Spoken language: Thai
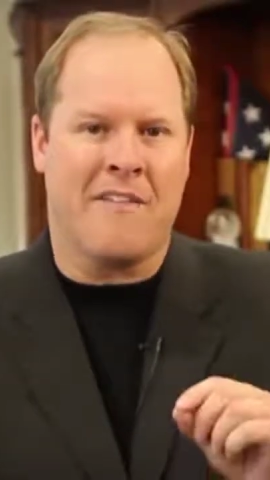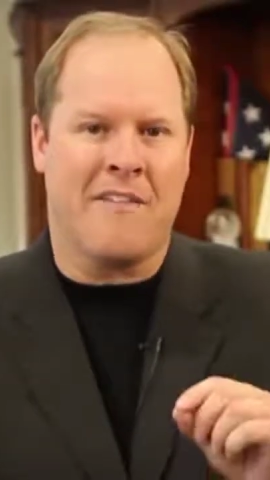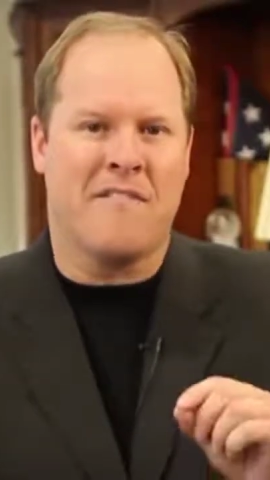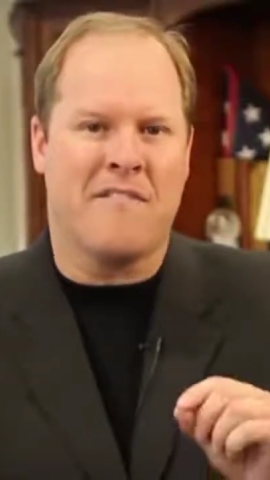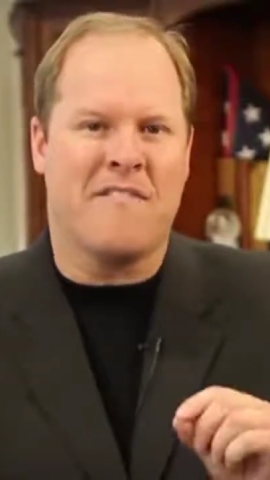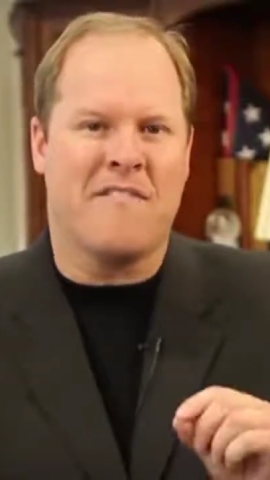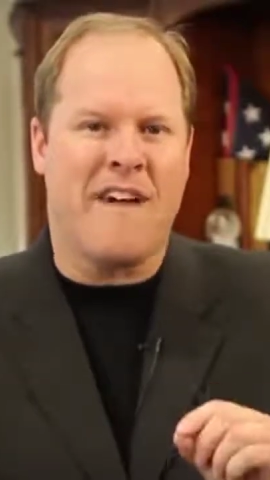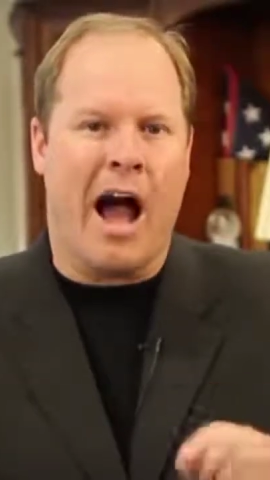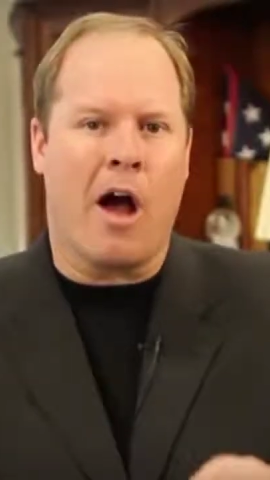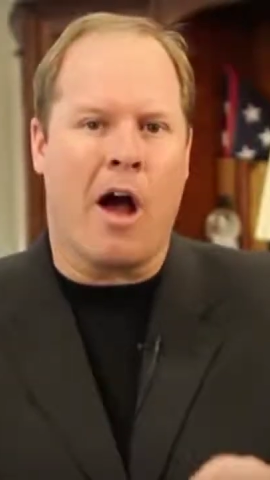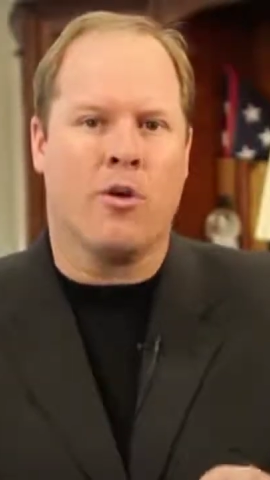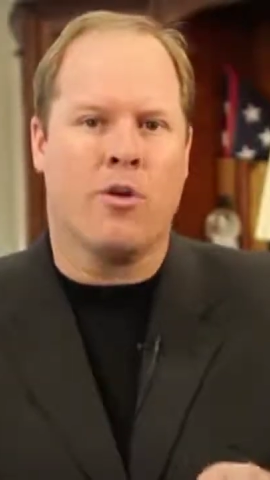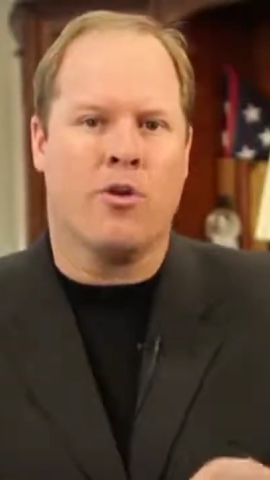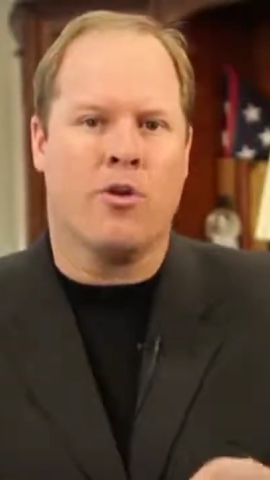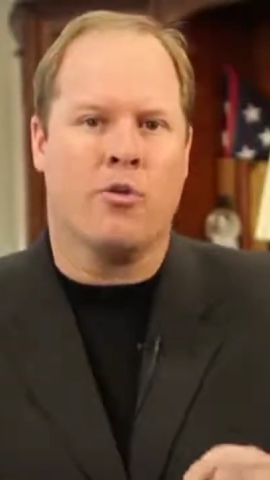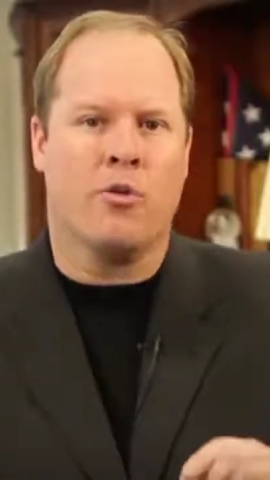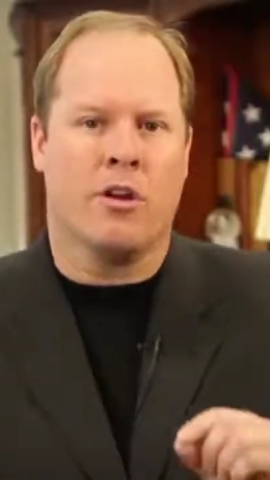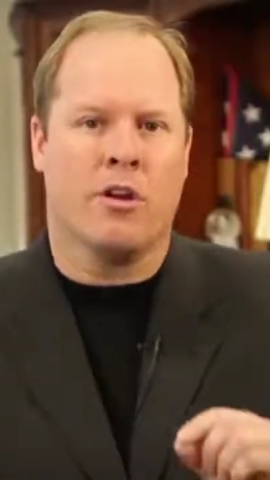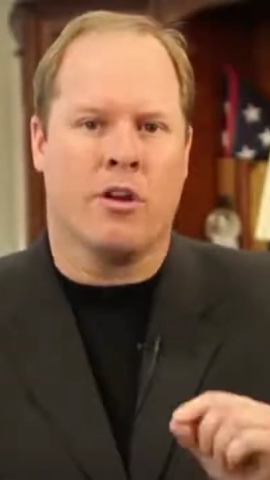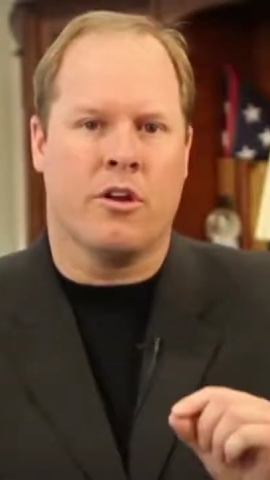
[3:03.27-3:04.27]
ผลลัพธ์จากการ
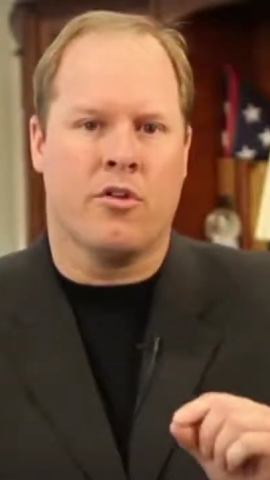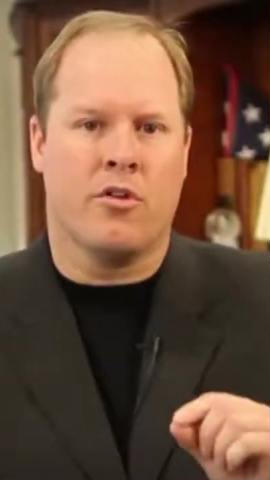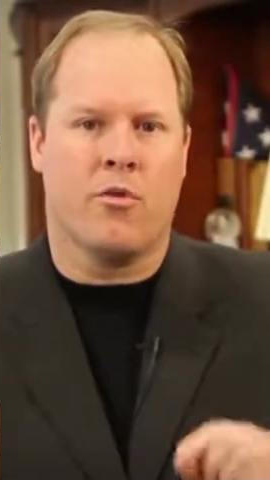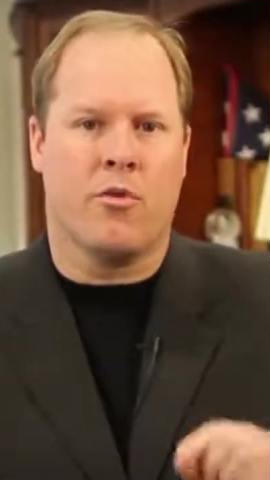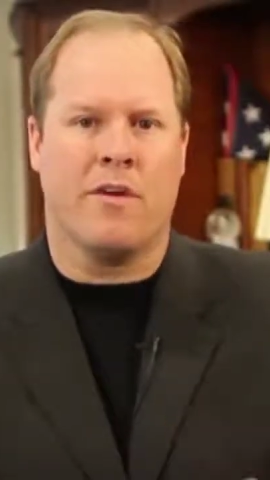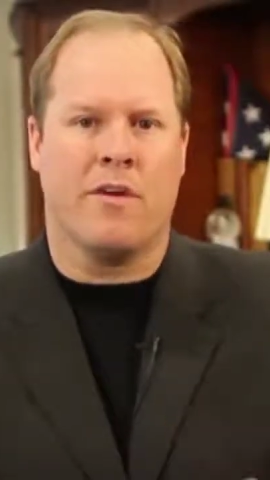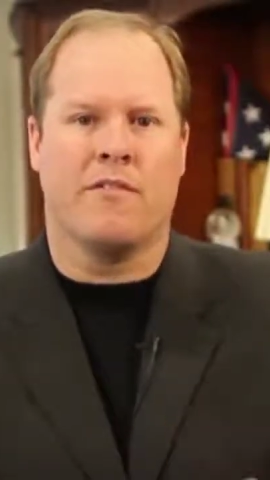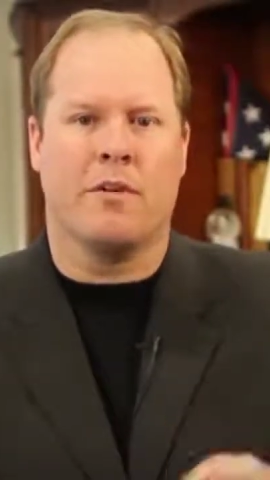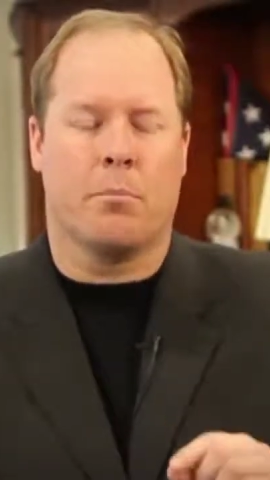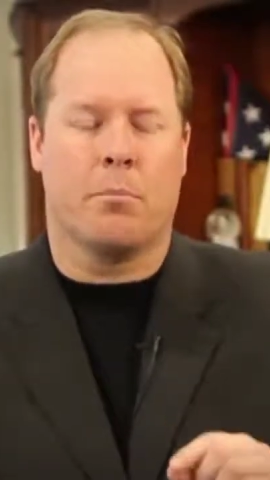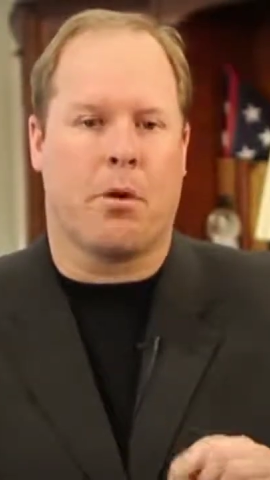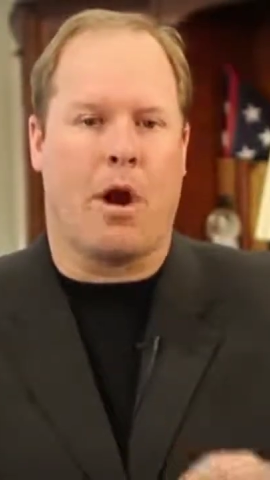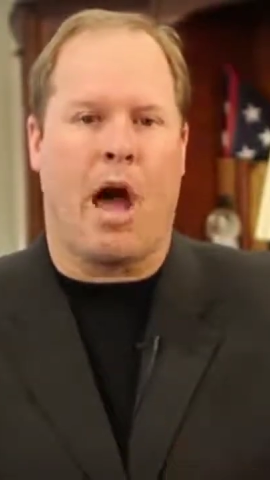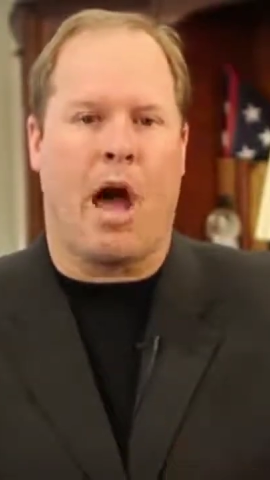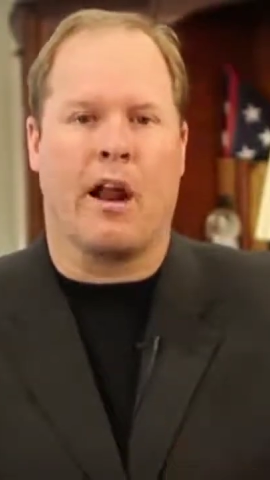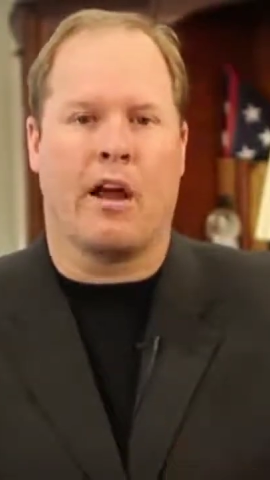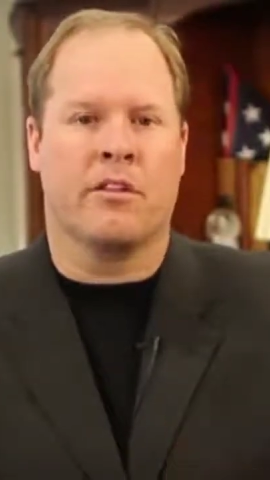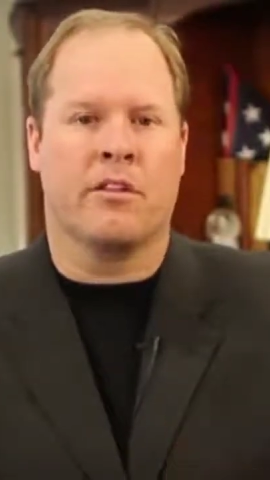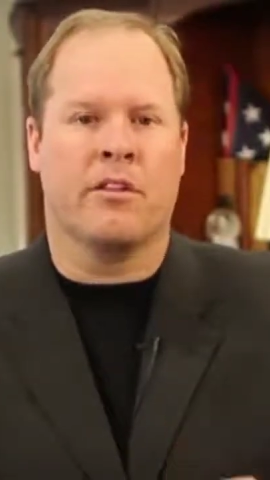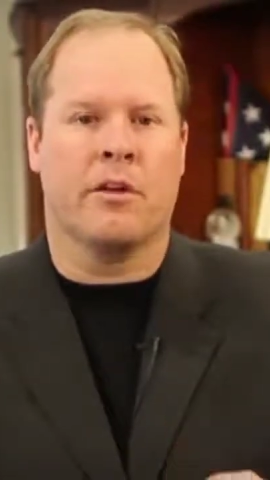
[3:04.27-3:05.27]
ใช้ดีที่สุดทั่ว
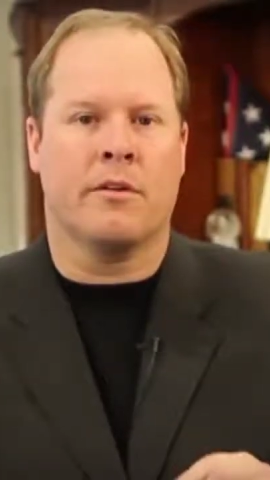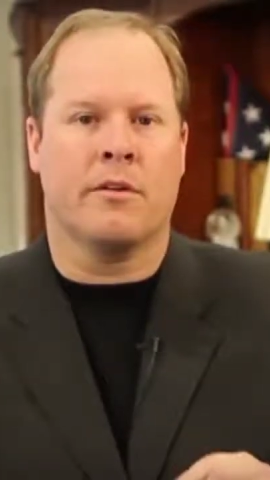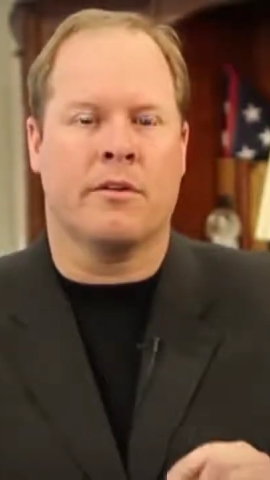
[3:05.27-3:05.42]
โลก